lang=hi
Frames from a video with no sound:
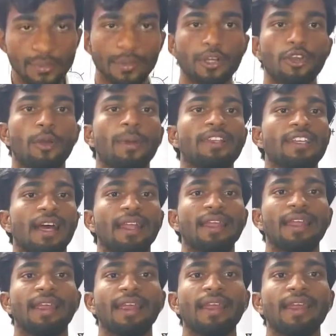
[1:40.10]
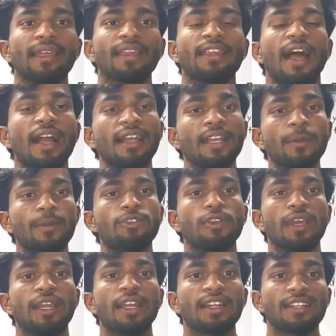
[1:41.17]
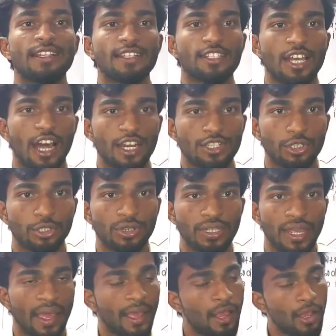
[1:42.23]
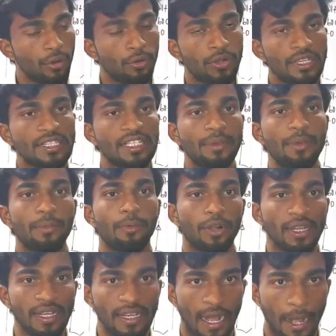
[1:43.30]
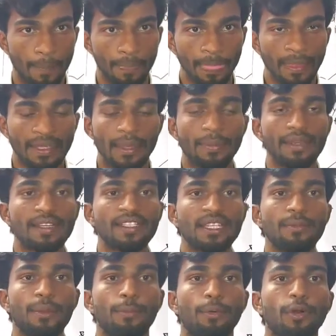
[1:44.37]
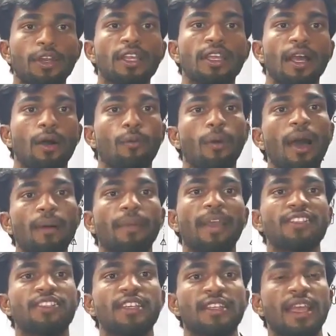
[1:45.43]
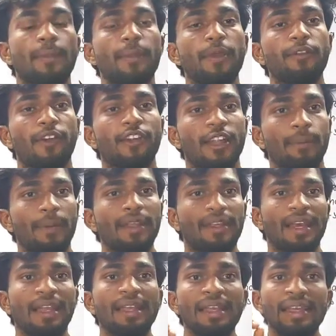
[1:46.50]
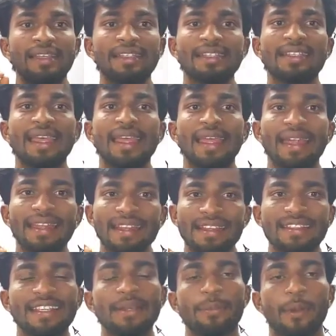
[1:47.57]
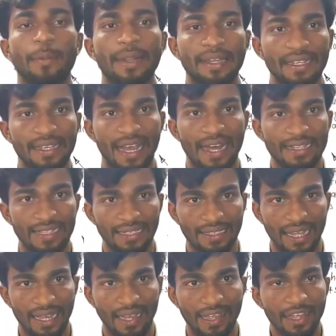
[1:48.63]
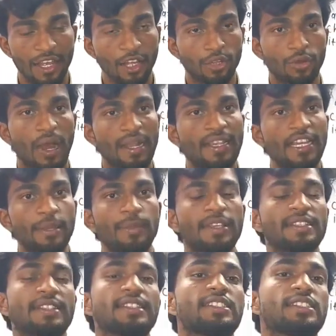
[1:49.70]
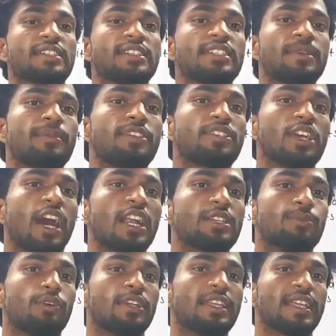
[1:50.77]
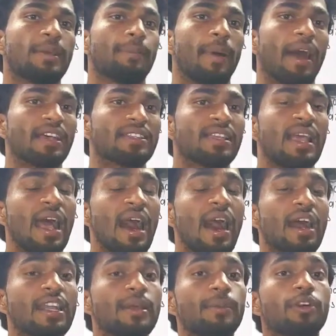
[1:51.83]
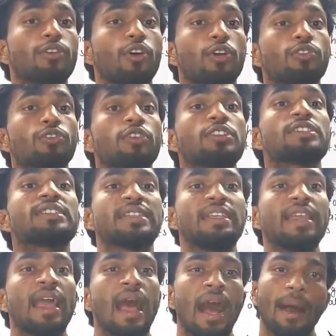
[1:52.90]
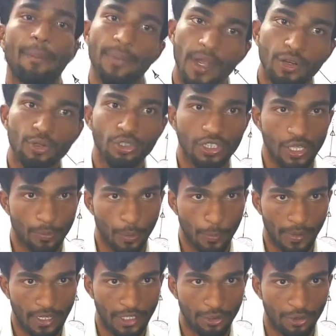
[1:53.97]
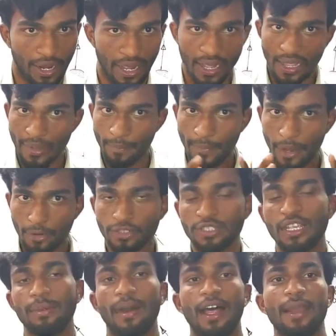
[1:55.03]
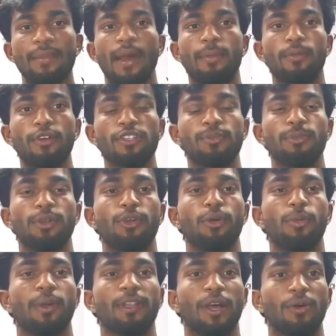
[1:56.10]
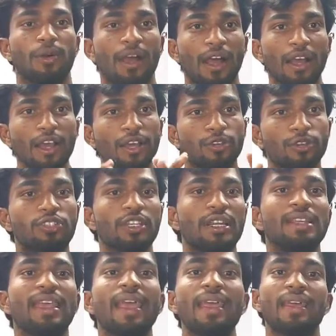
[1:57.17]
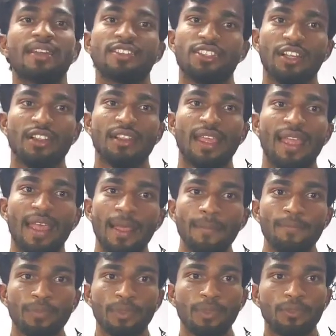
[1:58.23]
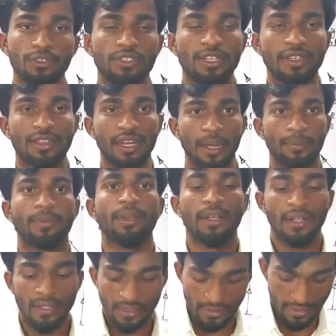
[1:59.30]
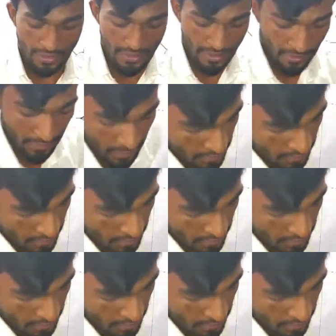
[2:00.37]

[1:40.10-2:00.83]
इस वीडियो में जानेंगे कि आखिर में जो इलेक्ट्रिक चार्ज होती है वो किसी भी बॉडी का या फिर किसी भी बॉडी का वह वैसिक या फिर फंडामेंटल जिसे इंट्रेसिक प्रॉपर्टी कहा जाता है तो आखिर में इसकी किसी भी चार्ज बॉडी के पास आखिर में कौन कौन सी अपना खुद की प्रॉपर्टी होगा मैं उसके बारे में आपको इस वीडियो में बताऊंगा तो चलिए चलते हैं उसके तरफ देखिए